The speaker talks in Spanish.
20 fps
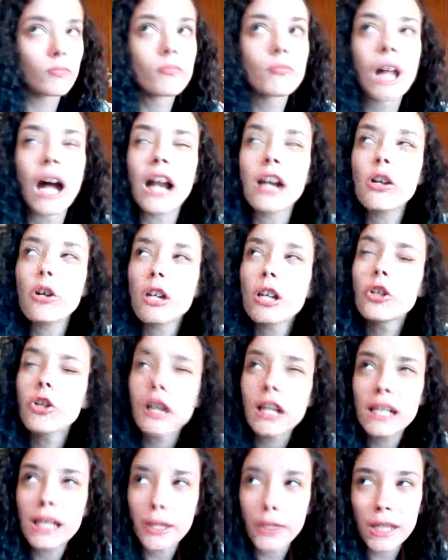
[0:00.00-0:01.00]
Algo que no
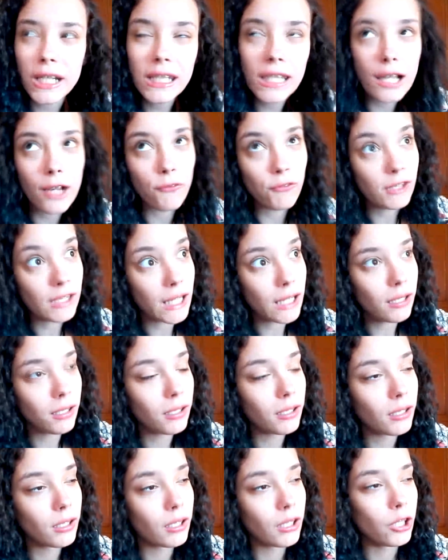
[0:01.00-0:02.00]
quería hacer y al final
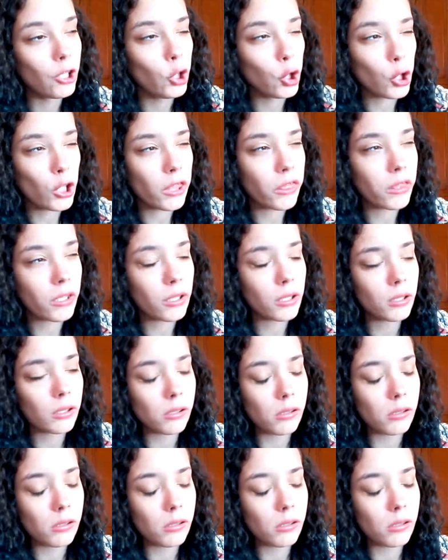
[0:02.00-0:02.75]
lo hice